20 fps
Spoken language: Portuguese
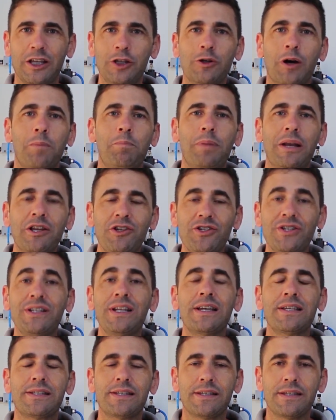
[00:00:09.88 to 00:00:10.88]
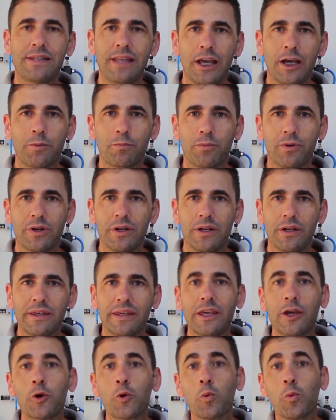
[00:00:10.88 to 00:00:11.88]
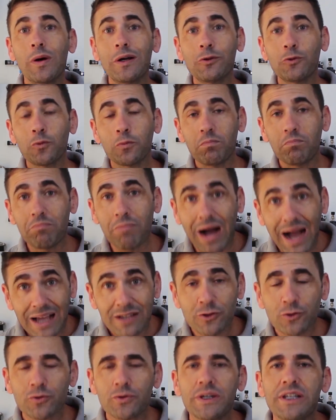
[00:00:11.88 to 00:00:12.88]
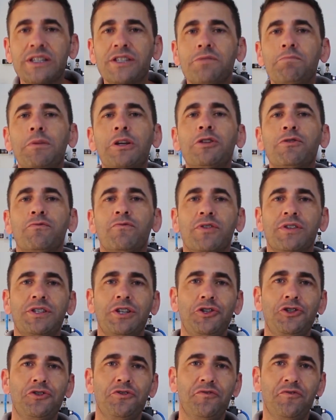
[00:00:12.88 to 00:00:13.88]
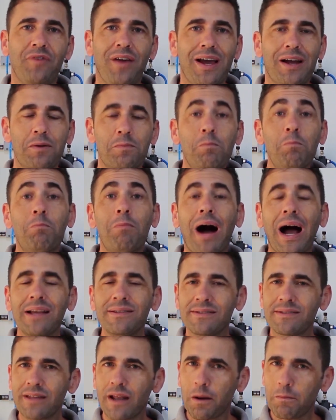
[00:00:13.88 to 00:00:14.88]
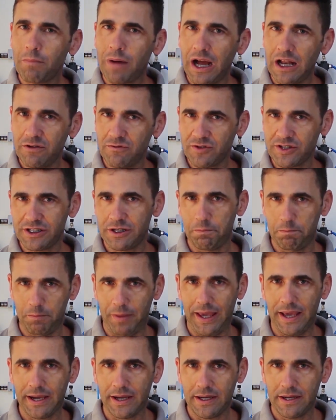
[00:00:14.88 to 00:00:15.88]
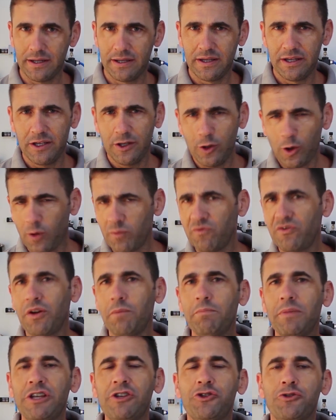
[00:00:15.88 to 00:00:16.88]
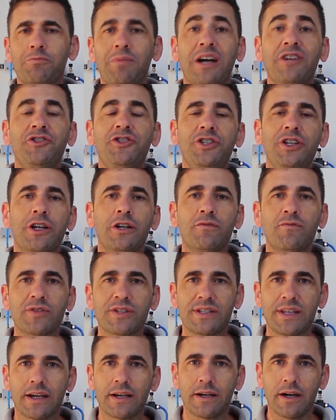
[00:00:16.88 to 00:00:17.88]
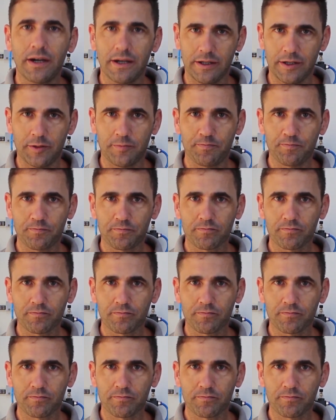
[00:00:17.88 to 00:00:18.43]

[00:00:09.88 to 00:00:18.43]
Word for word: Eu aprendi nesse tempo que quanto mais conhecimento você tiver, mais trabalho você pega e, obviamente, mais dinheiro você ganha.